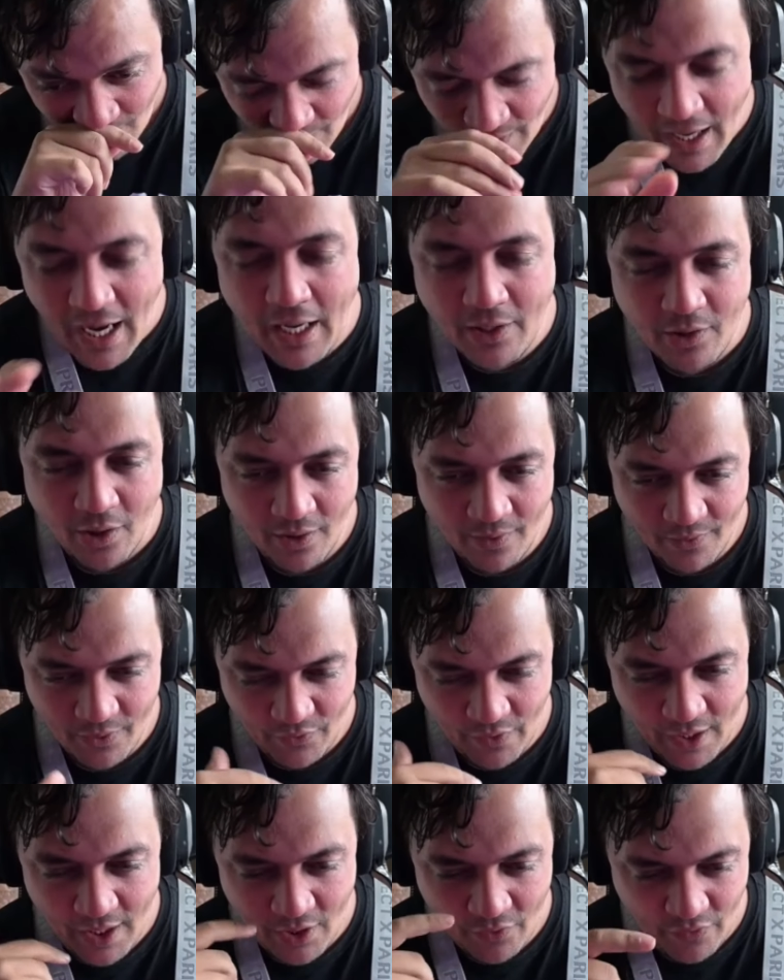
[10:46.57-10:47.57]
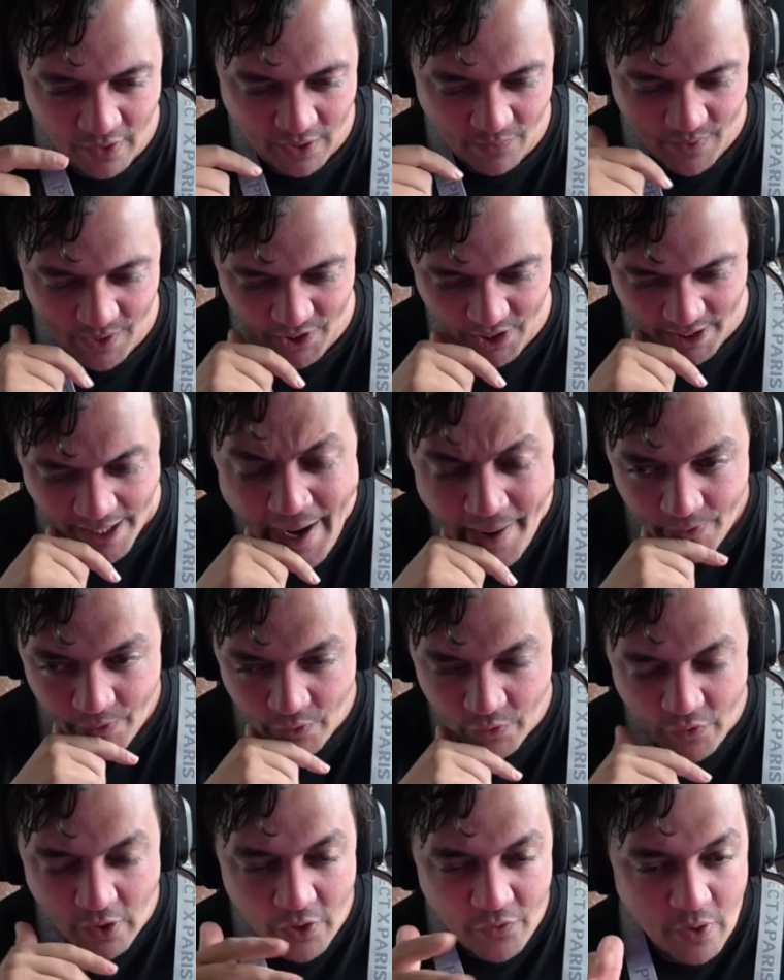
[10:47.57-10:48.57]
Oh, attends, je vais, je vais réfléchir.
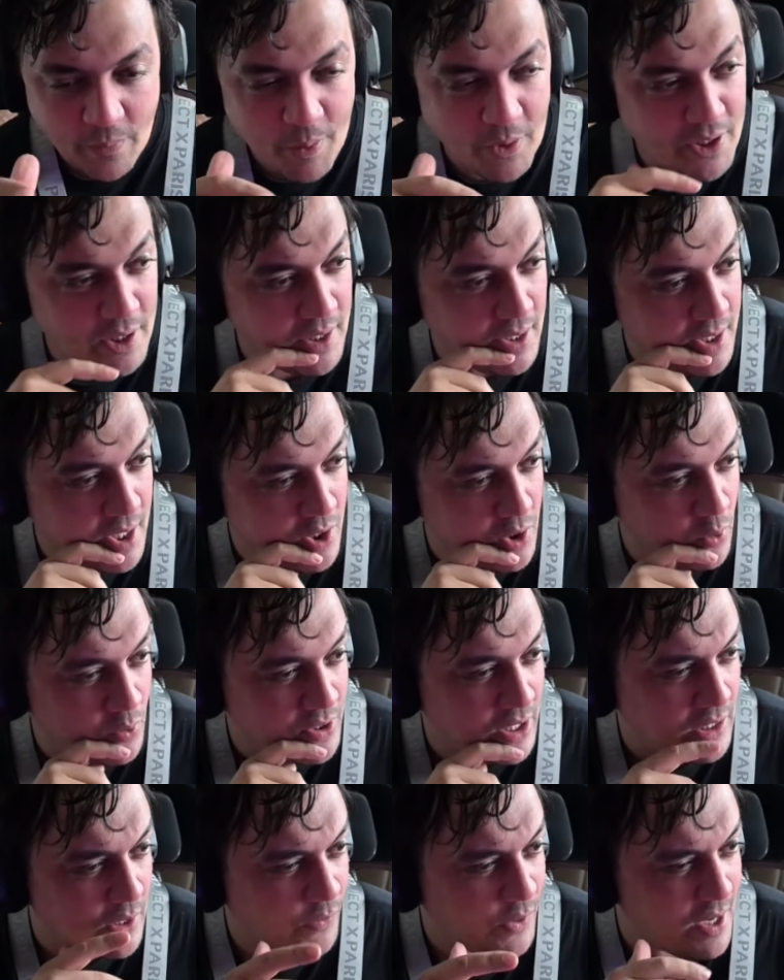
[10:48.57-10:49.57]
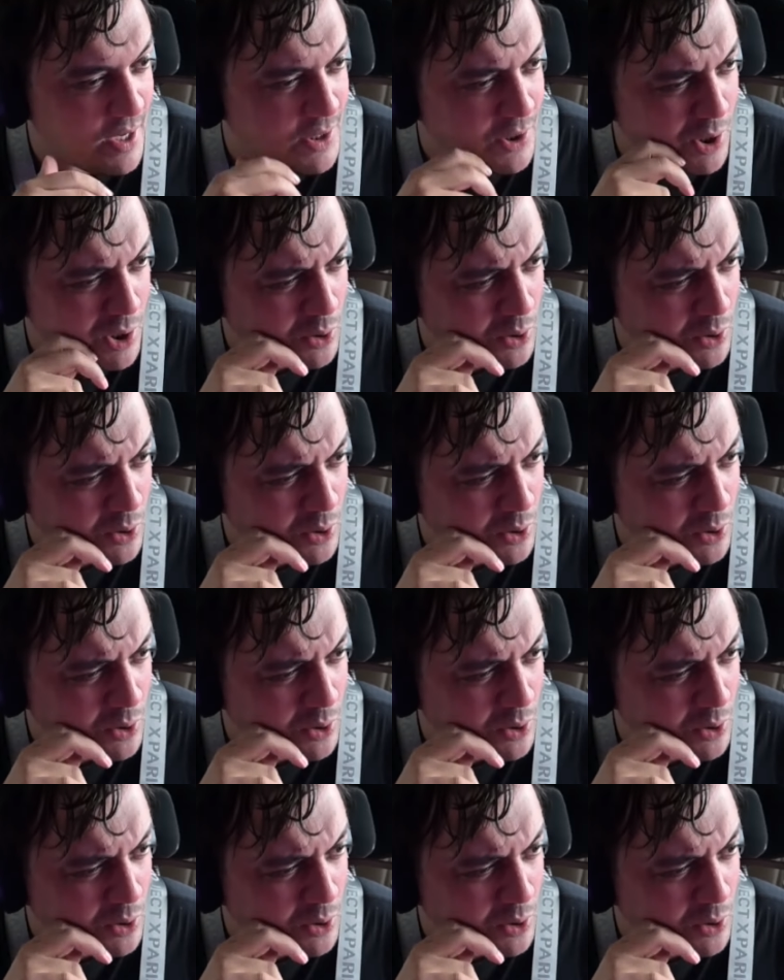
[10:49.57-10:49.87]
Je, vais te poser des questions. T'as des frères et sœurs,